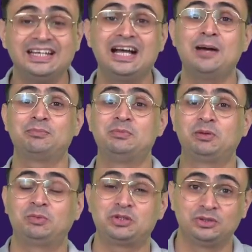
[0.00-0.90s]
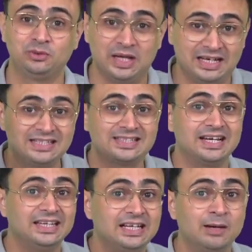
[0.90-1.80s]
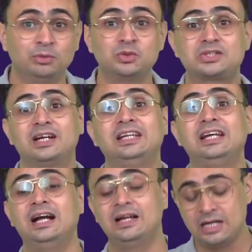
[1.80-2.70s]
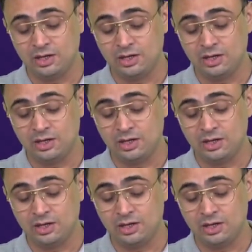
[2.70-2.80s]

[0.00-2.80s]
देगा आपकी प्रिपरेशन को एनहेंस कर देगा बूस्ट कर देगा